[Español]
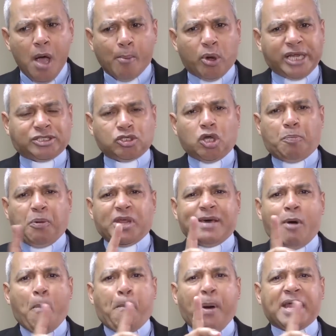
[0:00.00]
Por eso no
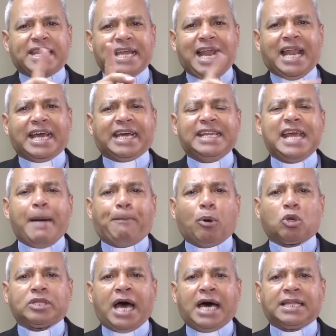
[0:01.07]
podemos perder la alegría
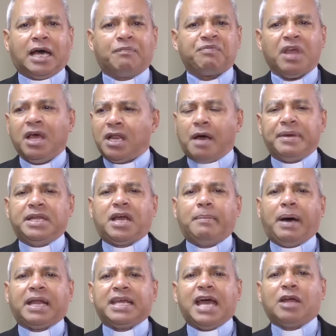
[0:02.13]
por nada. La Virgen
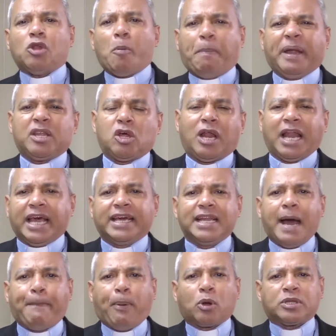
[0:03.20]
María no perdió la
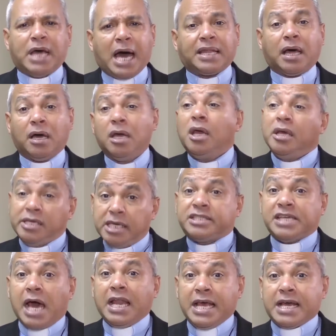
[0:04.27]
alegría por nada. Y
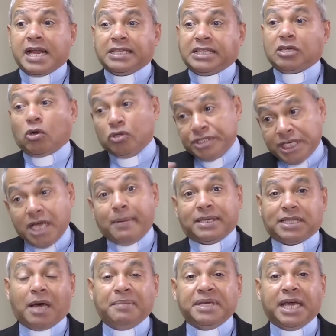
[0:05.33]
ese alégrate
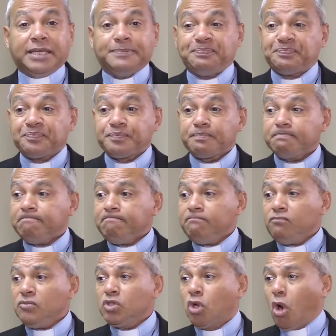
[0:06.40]
conlleva también,
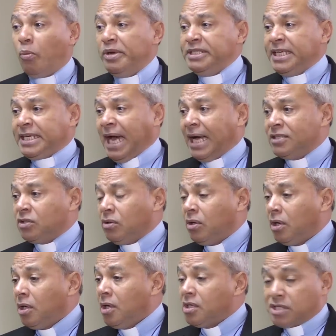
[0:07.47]
como indicando,
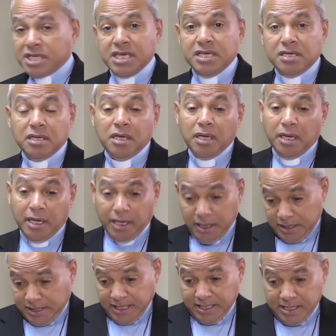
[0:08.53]
sí,
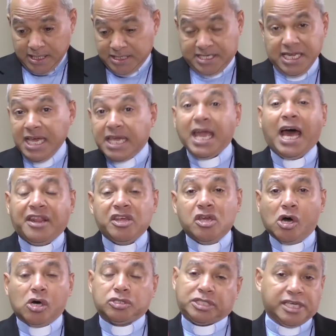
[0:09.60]
el que sigue a
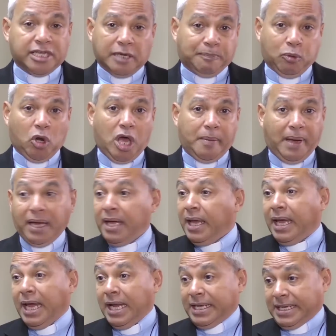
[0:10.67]
Dios tiene prueba.
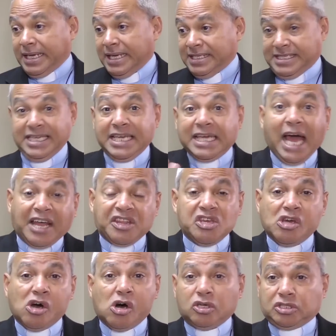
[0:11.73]
El que sigue a
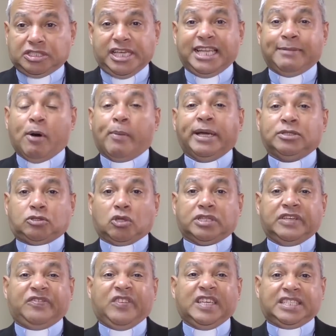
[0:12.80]
Dios tiene momentos
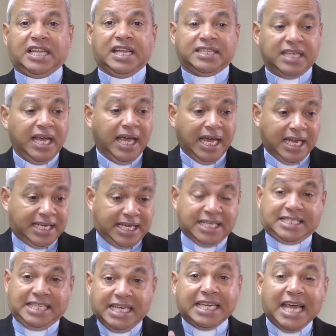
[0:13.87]
difíciles. El que
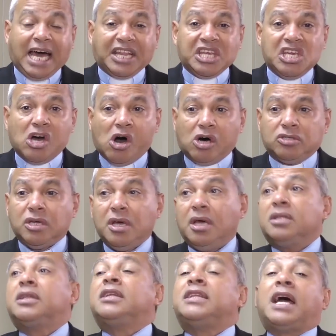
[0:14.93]
sigue a Dios
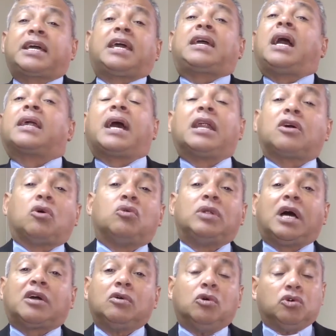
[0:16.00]
tendrá que cargar con
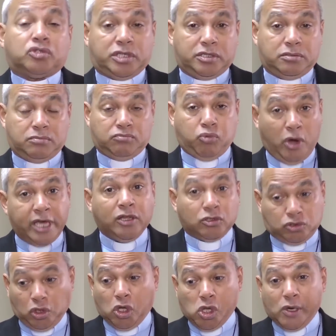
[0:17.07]
la cruz. Bueno,
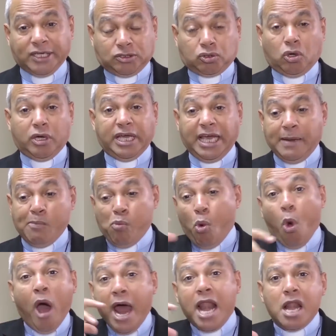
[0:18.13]
todo esto
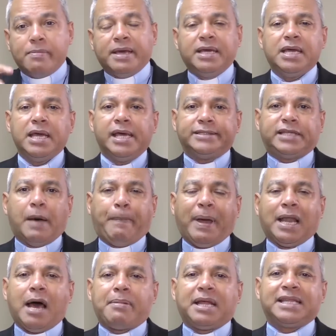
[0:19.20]
envuelve esa
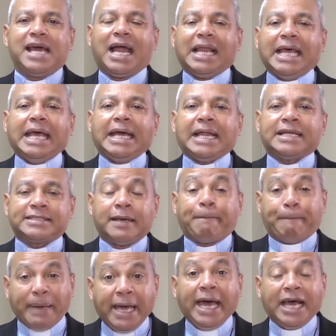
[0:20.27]
palabra de alégrate,
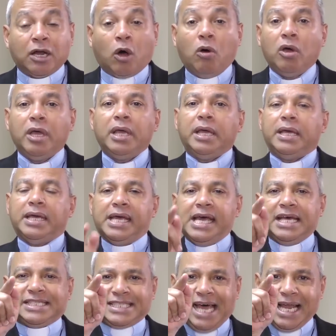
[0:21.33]
pero
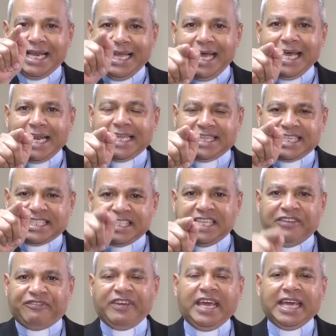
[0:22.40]
esa alégrate
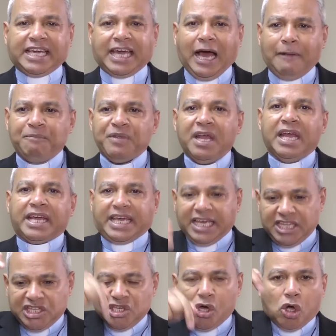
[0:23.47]
significa que
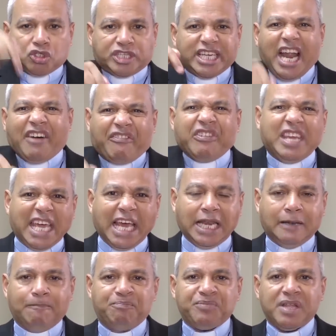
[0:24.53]
Dios será
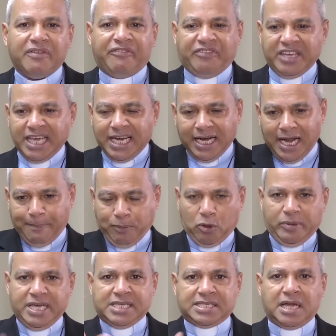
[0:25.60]
fiel, fiel a la
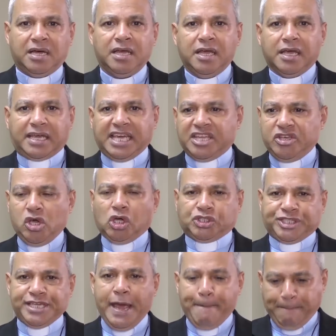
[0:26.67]
promesa, que Dios
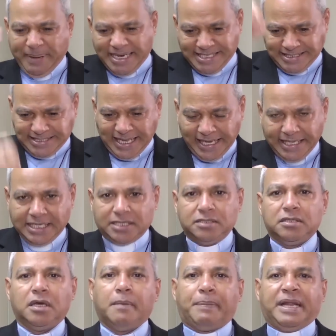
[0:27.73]
siempre está
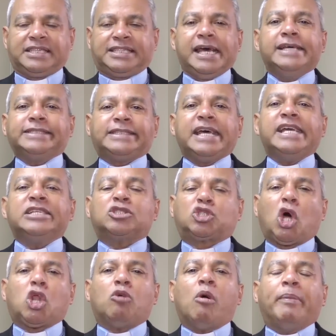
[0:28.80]
ahí, presente en
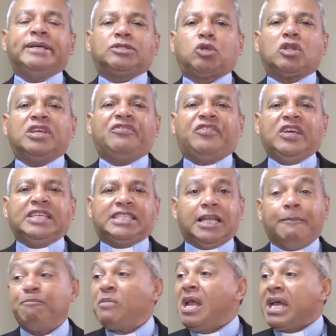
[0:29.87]
todo momento
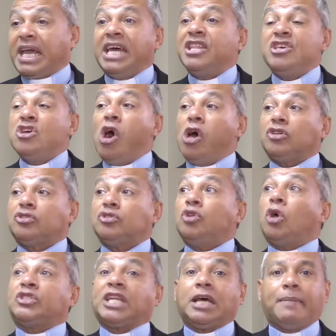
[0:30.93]
difícil, que Dios
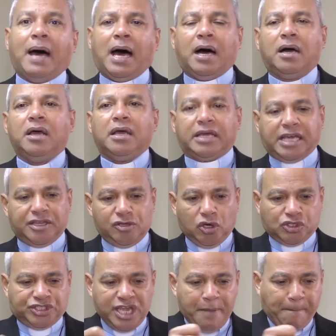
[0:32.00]
no se va, que
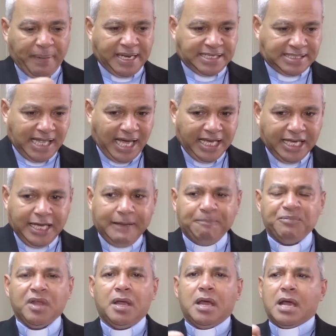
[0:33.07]
Dios siempre está
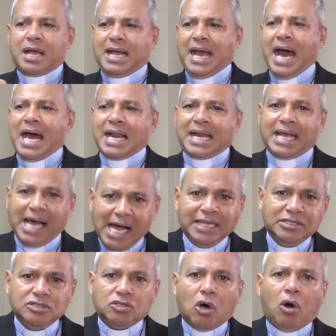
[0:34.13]
ahí
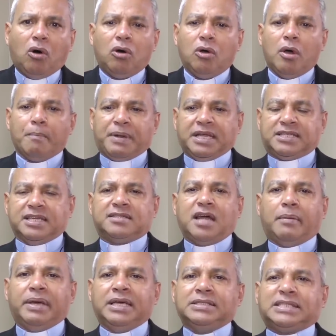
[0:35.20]
cargando
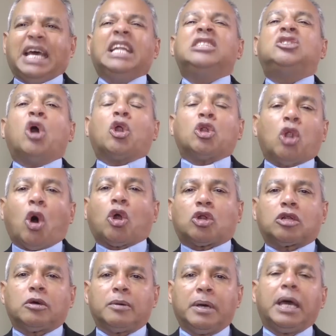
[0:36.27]
precisamente el
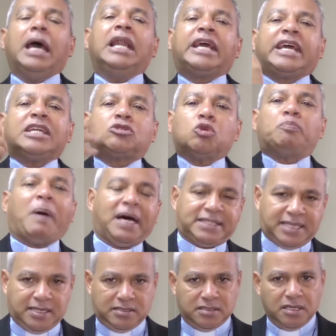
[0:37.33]
dolor el que tú
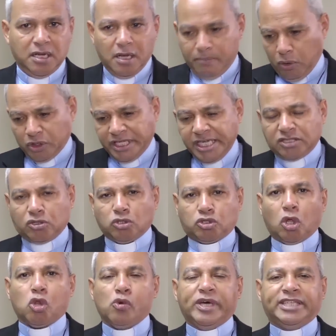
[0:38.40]
pasas bonito
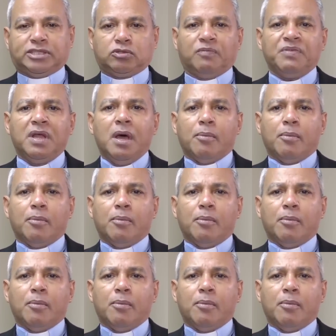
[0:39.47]
todo esto.